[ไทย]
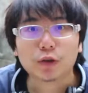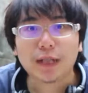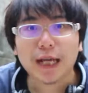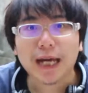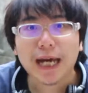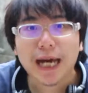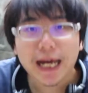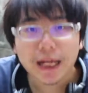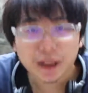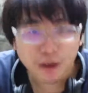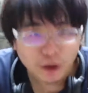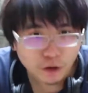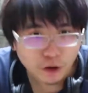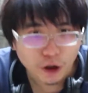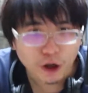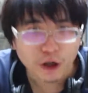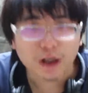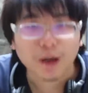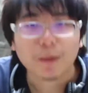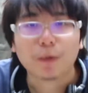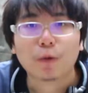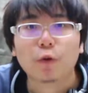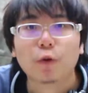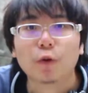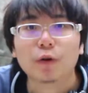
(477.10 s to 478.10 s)
สุดท้ายก็ขอ
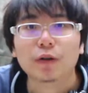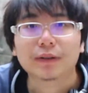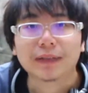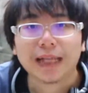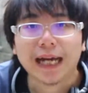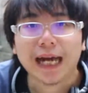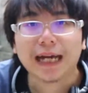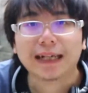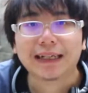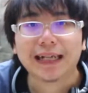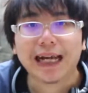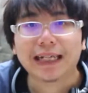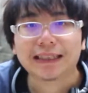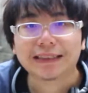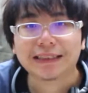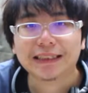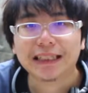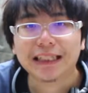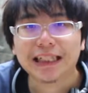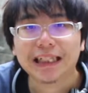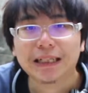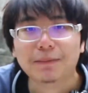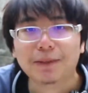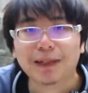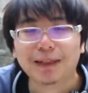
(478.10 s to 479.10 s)
ขอบคุณทางลาเซ
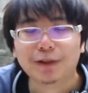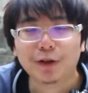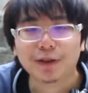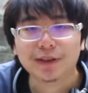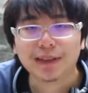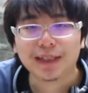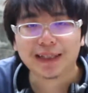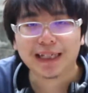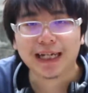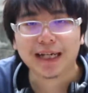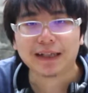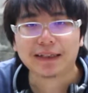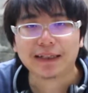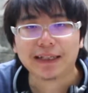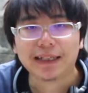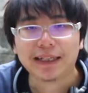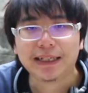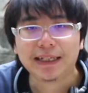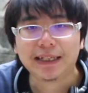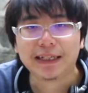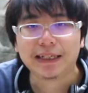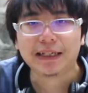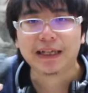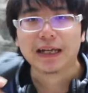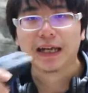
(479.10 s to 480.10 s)
อร์มาด้วยนะครับ
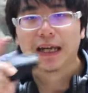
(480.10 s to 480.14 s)
ที่